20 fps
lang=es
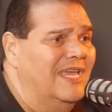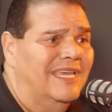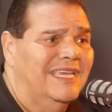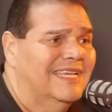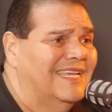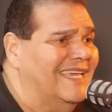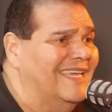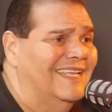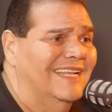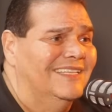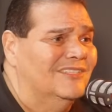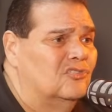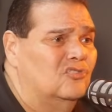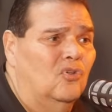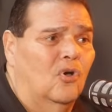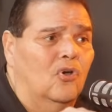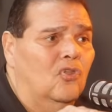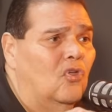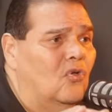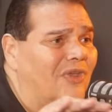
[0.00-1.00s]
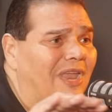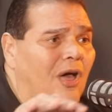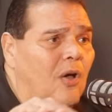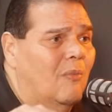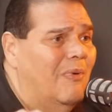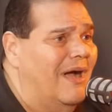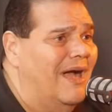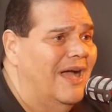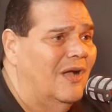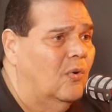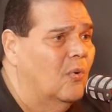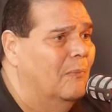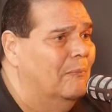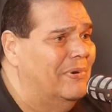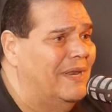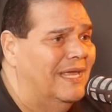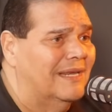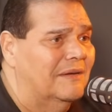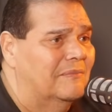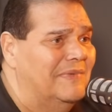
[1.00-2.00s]
y que todos lados van a
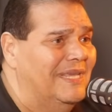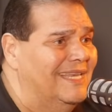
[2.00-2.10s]
comprar.